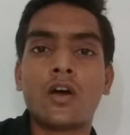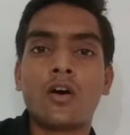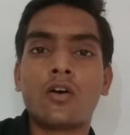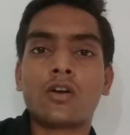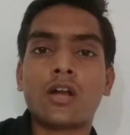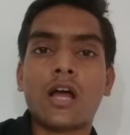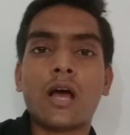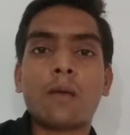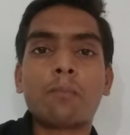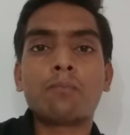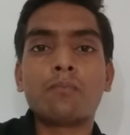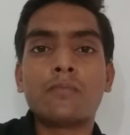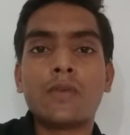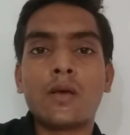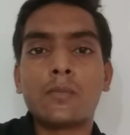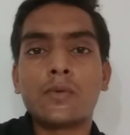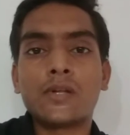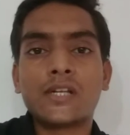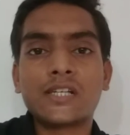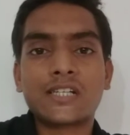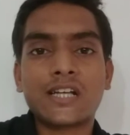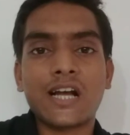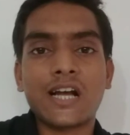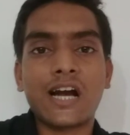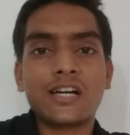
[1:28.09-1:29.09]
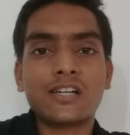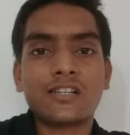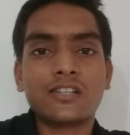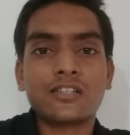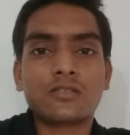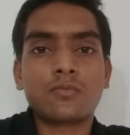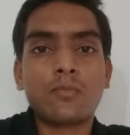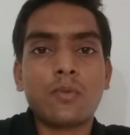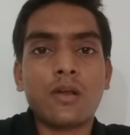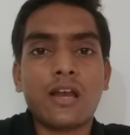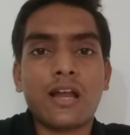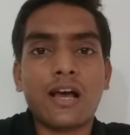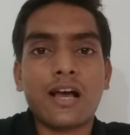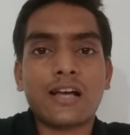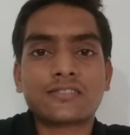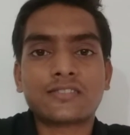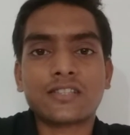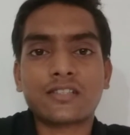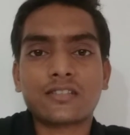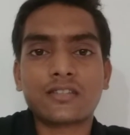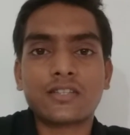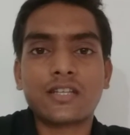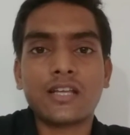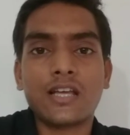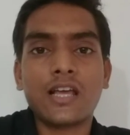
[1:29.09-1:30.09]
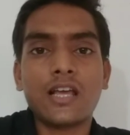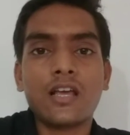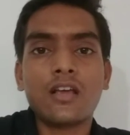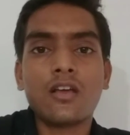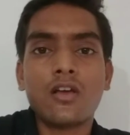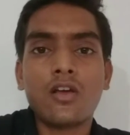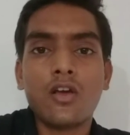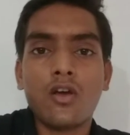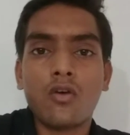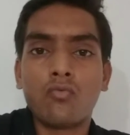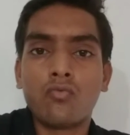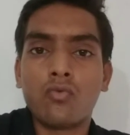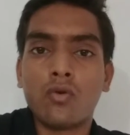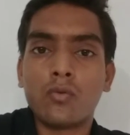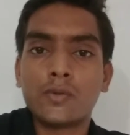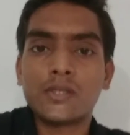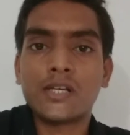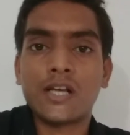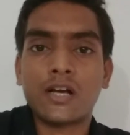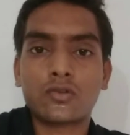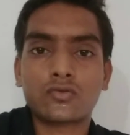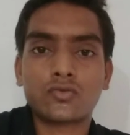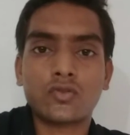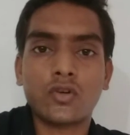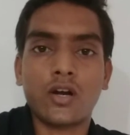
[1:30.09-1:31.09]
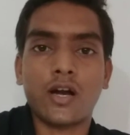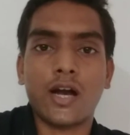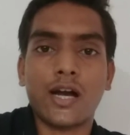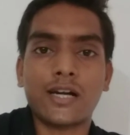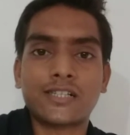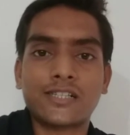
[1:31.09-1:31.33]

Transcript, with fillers: और आप मेमोरी कार्ड इसमें लगा सकते हैं वो भी एक सौ